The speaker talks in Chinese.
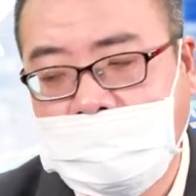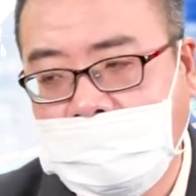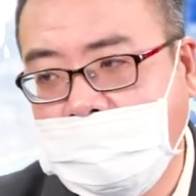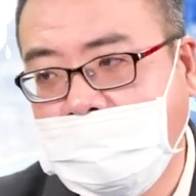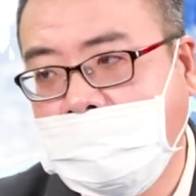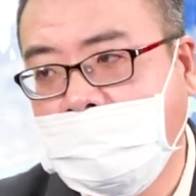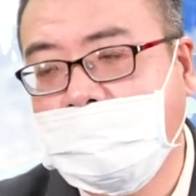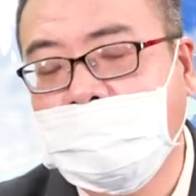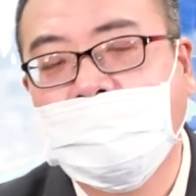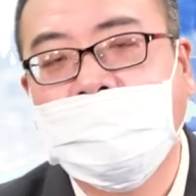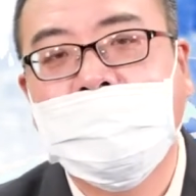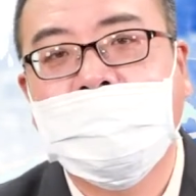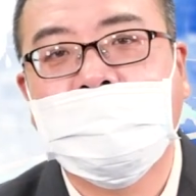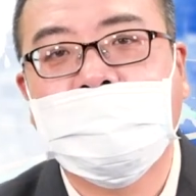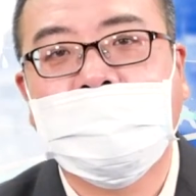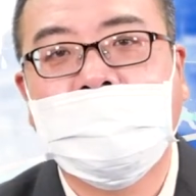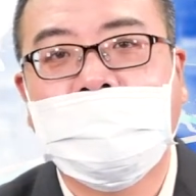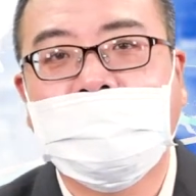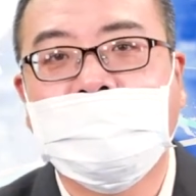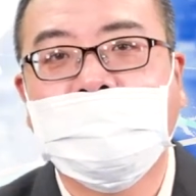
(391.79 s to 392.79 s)
呃，很多人
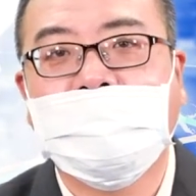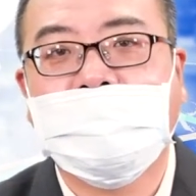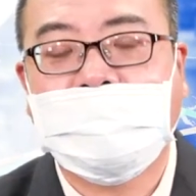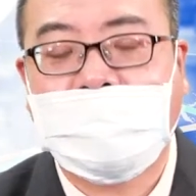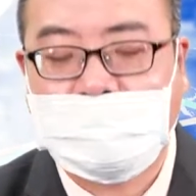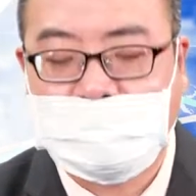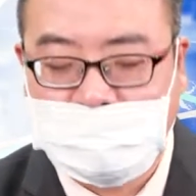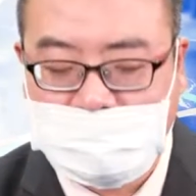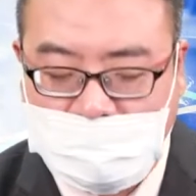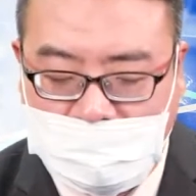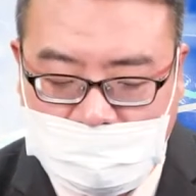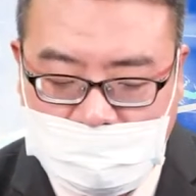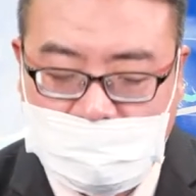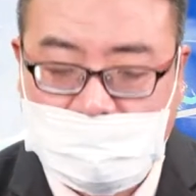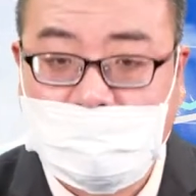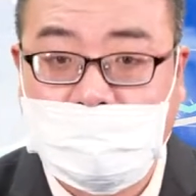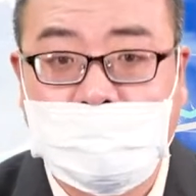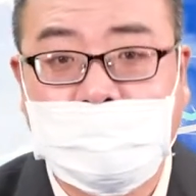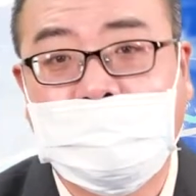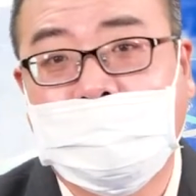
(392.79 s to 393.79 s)
说老师我猜不到，
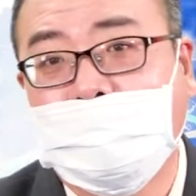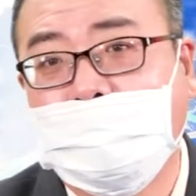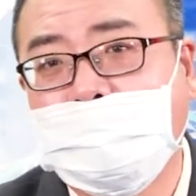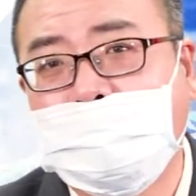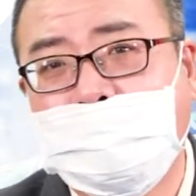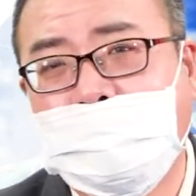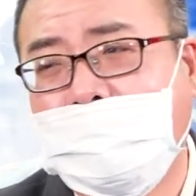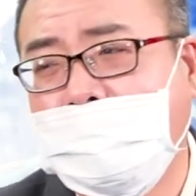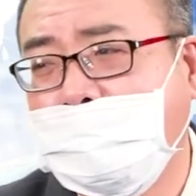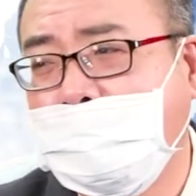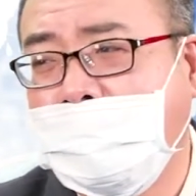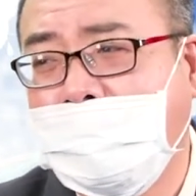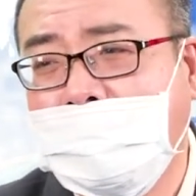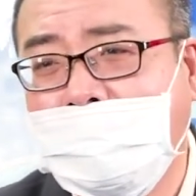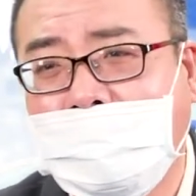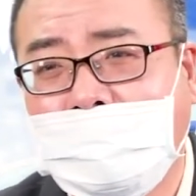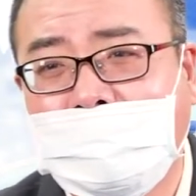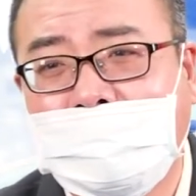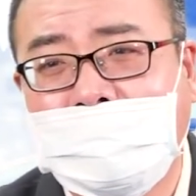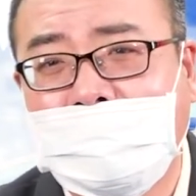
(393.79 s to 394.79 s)
不能每一
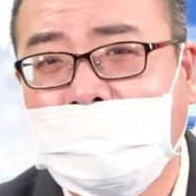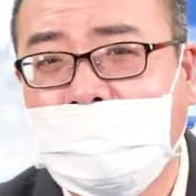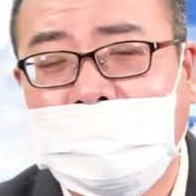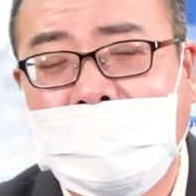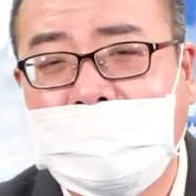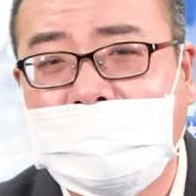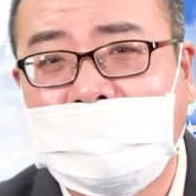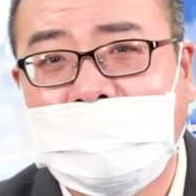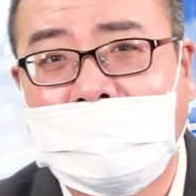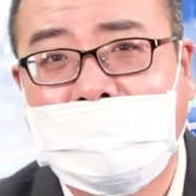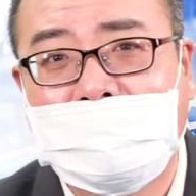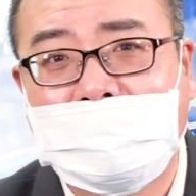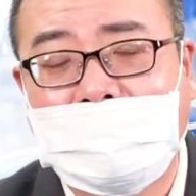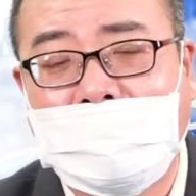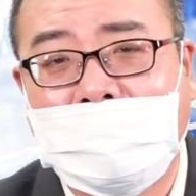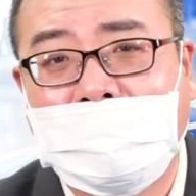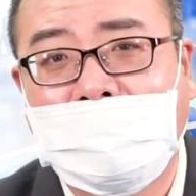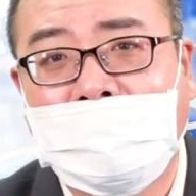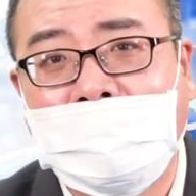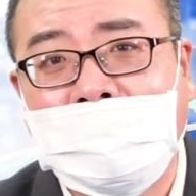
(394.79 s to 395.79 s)
档都可能让你猜得
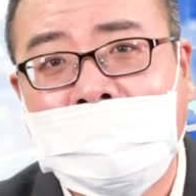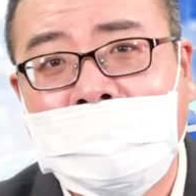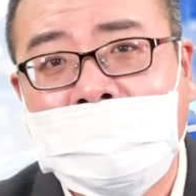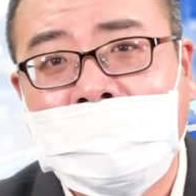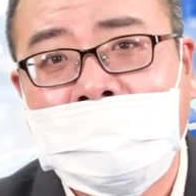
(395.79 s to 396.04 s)
到哦。